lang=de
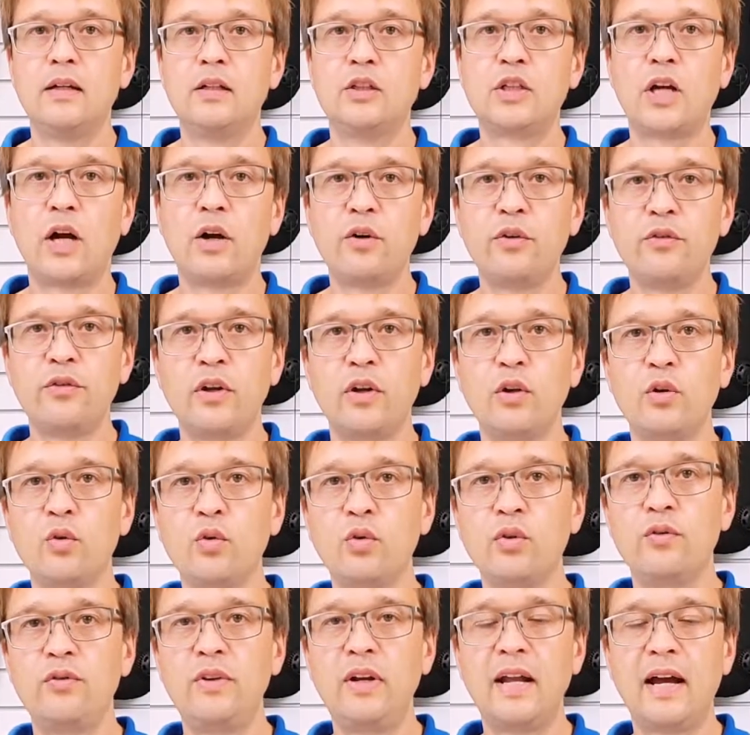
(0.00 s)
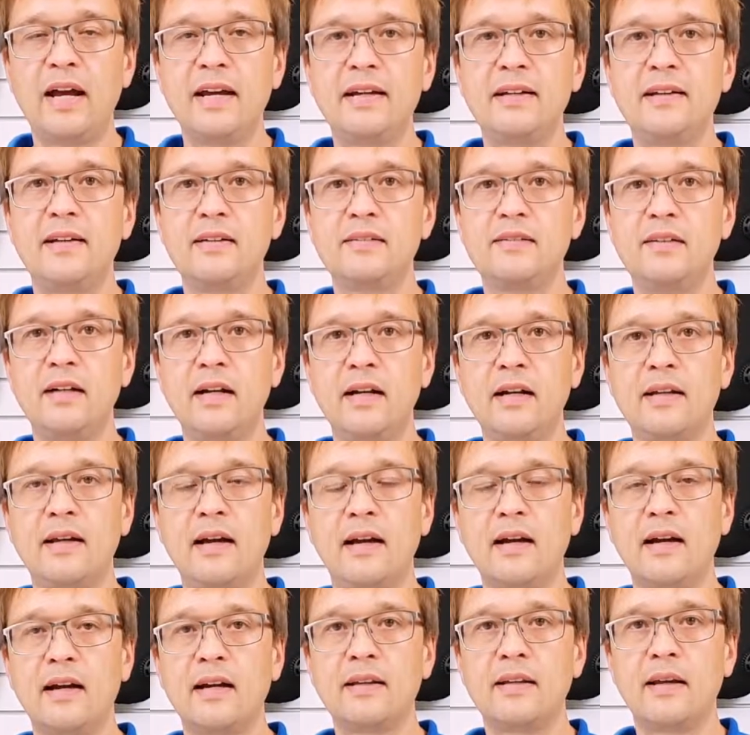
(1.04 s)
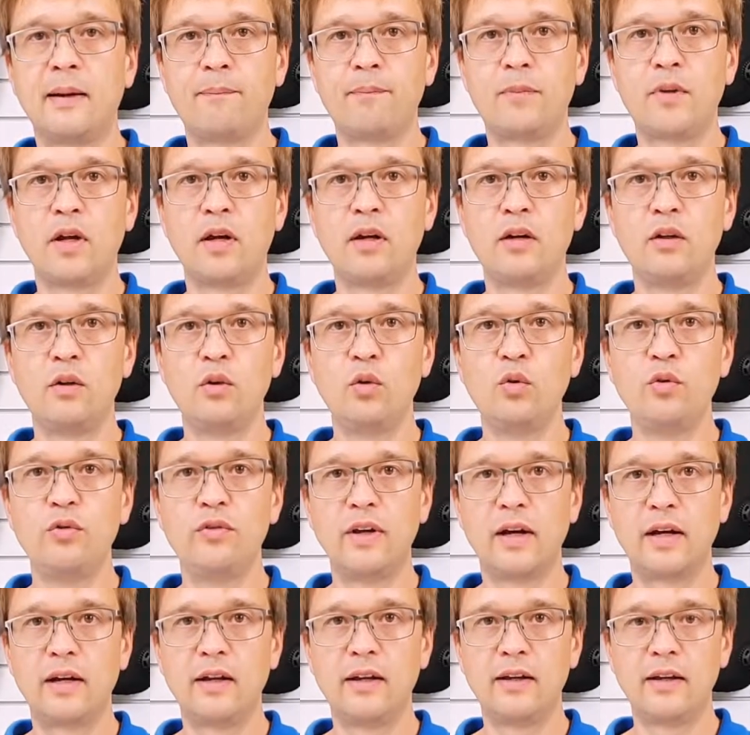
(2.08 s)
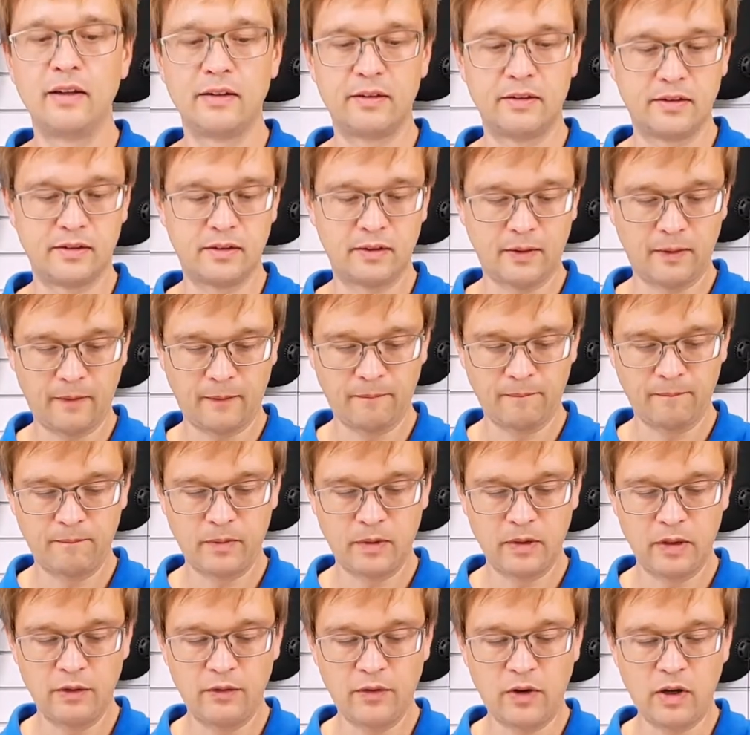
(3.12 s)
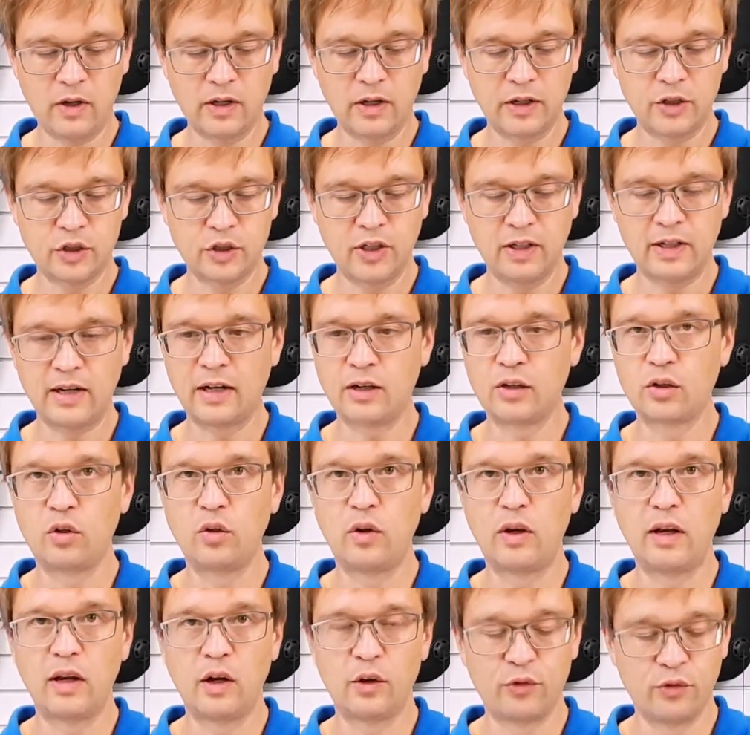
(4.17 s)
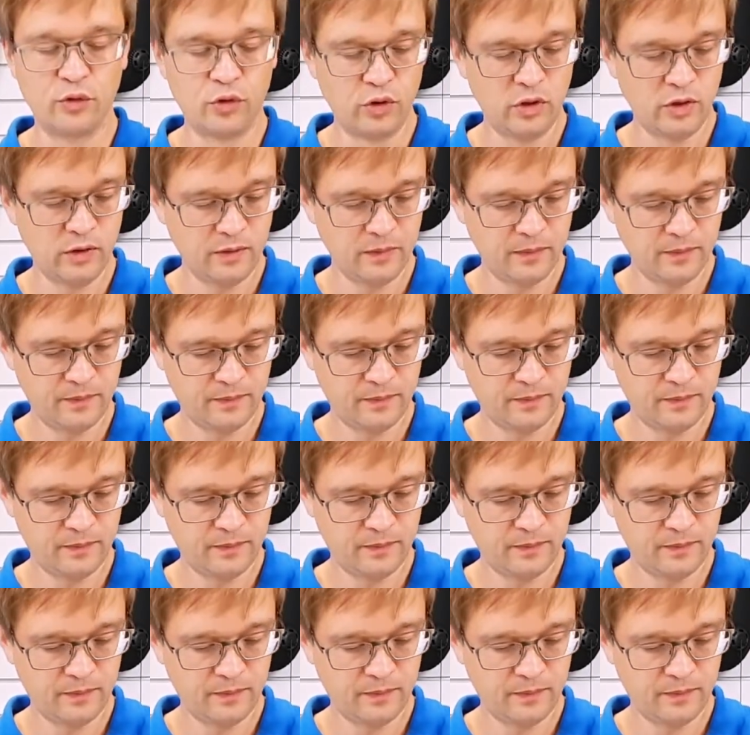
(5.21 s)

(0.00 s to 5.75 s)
Schauen wir nun, wie leicht der Single Tank adapter nun wirklich ist. Die Waage steht aktuell auf 0.